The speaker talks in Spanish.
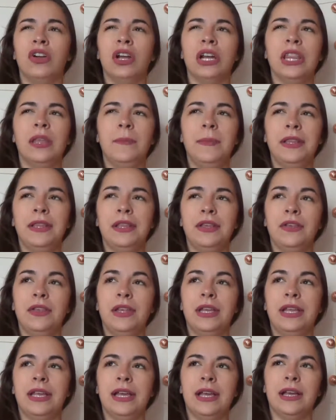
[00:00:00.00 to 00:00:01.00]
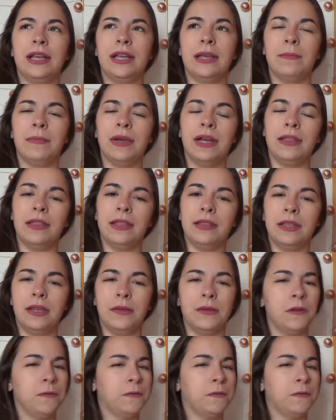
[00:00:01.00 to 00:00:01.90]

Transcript: Concretamente yo diría que más de tribal